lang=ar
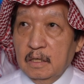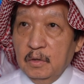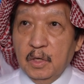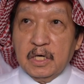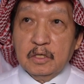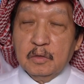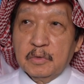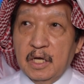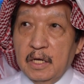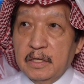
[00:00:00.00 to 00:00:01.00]
حوار اليوم
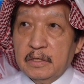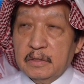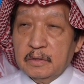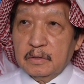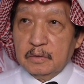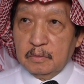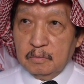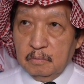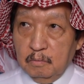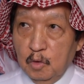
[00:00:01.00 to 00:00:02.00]
كان
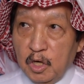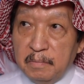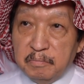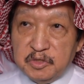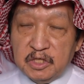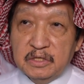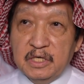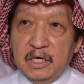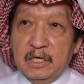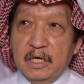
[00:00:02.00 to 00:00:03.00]
مهم جدا
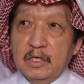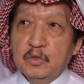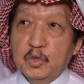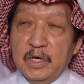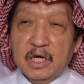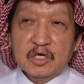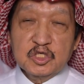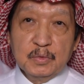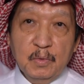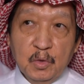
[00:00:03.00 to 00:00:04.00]
لانه
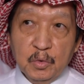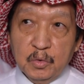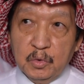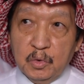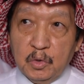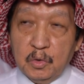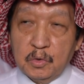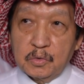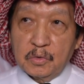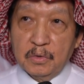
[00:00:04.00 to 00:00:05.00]
يناقش موضوع
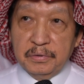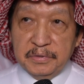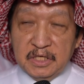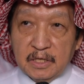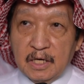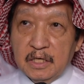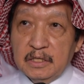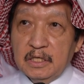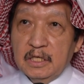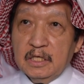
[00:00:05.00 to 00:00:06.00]
في
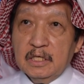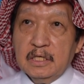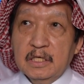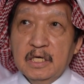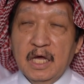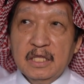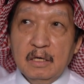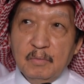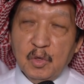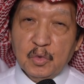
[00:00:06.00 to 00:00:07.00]
رايي ان هذا
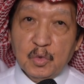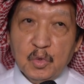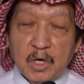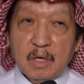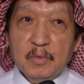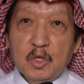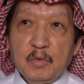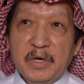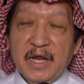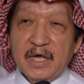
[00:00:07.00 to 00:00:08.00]
الموضوع رغم انه
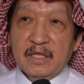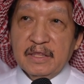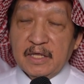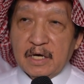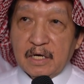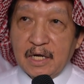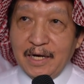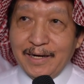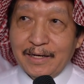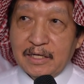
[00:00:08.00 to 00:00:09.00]
من اكثر
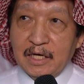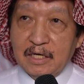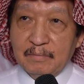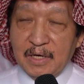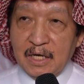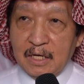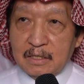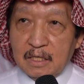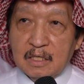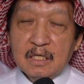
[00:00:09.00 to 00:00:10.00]
الكلمات
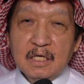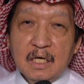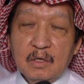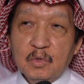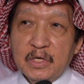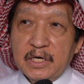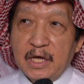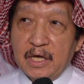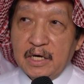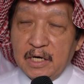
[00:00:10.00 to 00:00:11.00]
تداولا
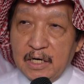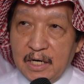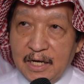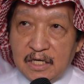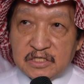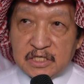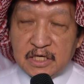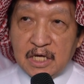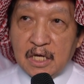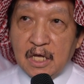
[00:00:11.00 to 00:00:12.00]
على
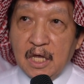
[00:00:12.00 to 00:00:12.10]
الالسنه